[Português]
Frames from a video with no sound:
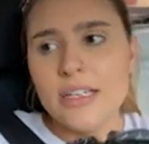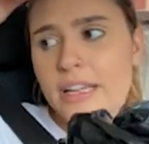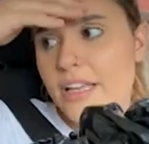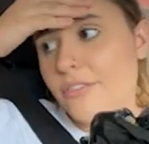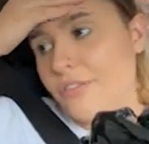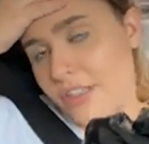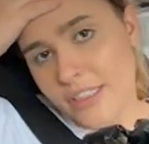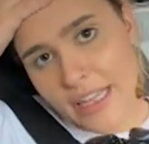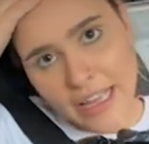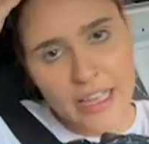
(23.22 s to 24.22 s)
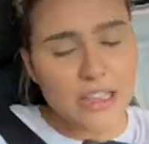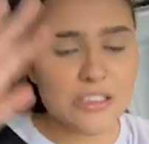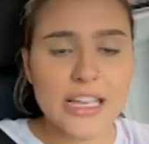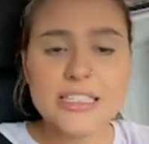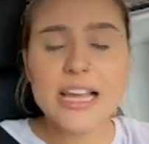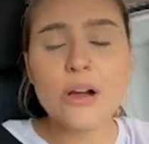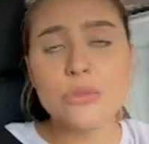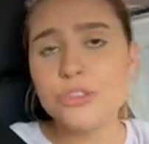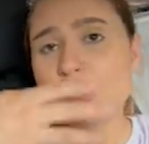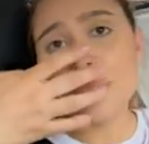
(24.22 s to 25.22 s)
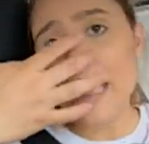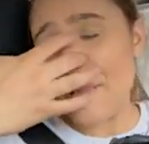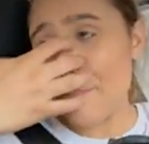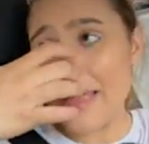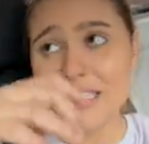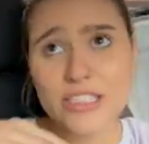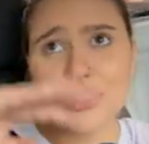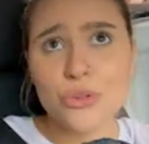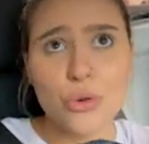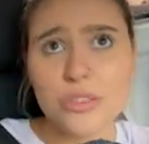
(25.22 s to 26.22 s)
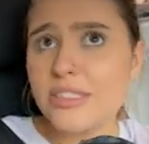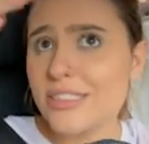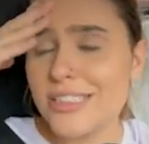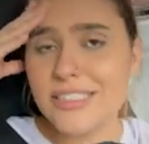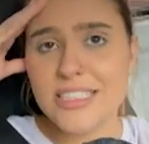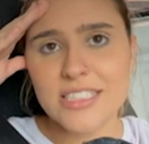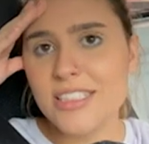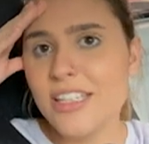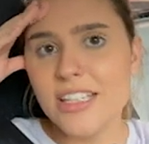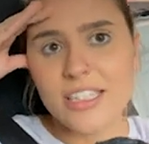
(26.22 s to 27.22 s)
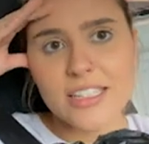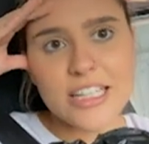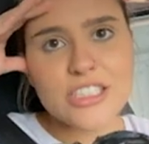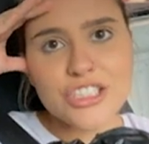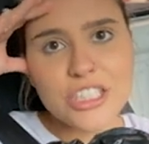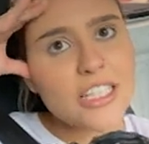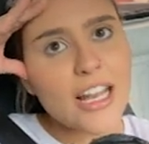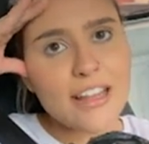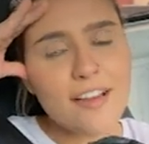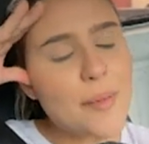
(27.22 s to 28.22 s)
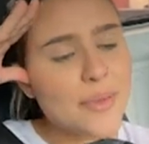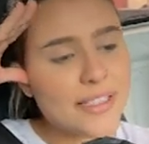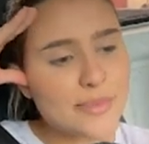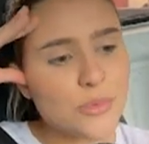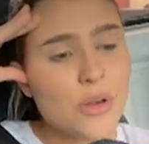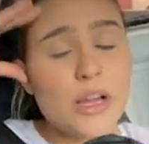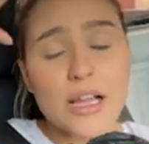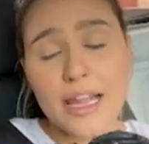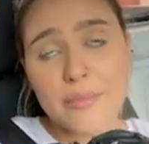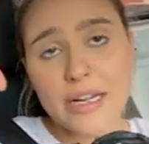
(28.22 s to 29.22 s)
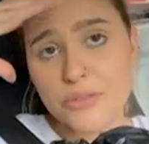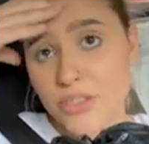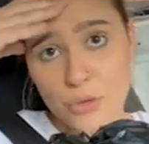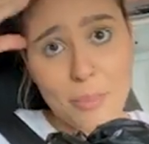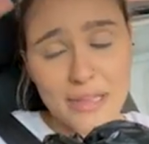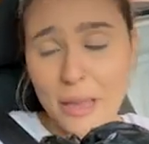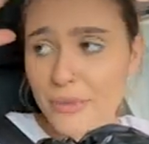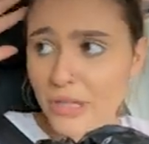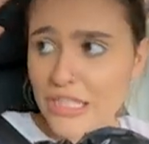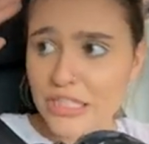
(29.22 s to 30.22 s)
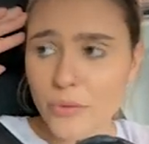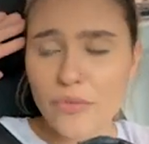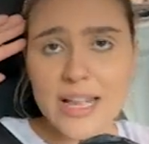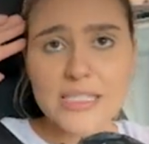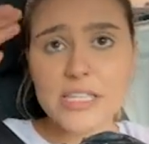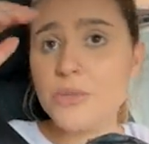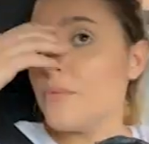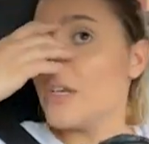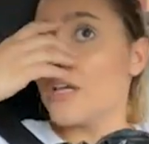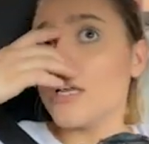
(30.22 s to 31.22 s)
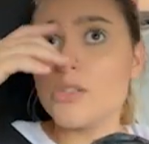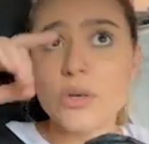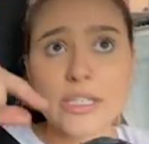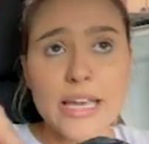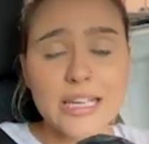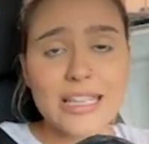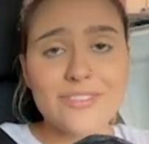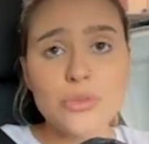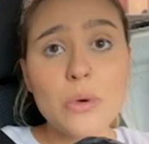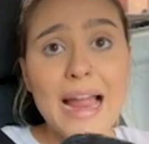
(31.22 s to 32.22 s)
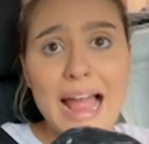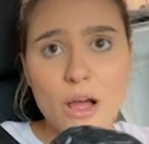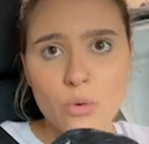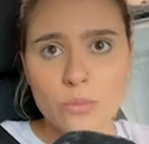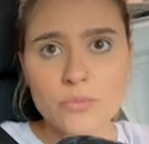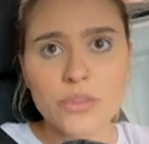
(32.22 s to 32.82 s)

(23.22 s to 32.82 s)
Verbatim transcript: enfim, né? Acho que essa é a última remessa de coisas, assim, que a gente tem que levar mesmo. Lembrando que o apartamento lá já tava vazio, isso aqui é que tava no carro.